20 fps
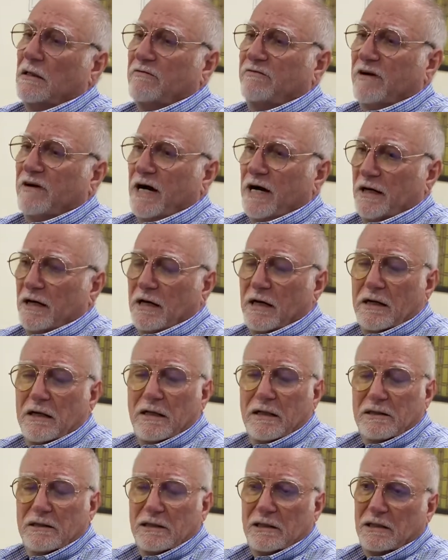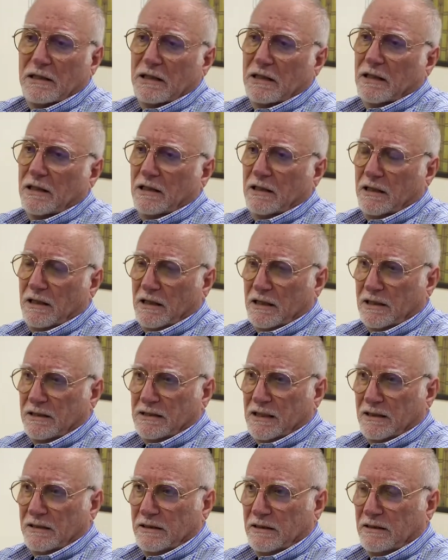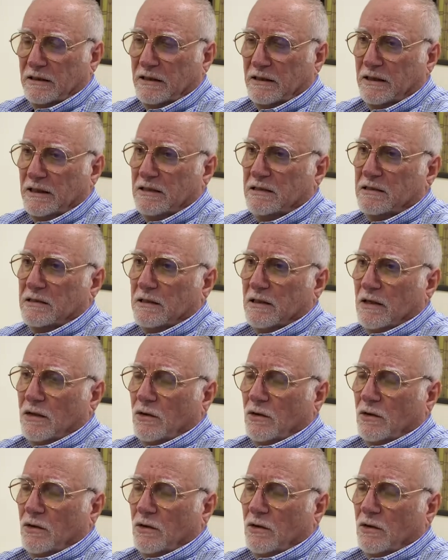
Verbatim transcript: فانا قررت اني اركز على التدريس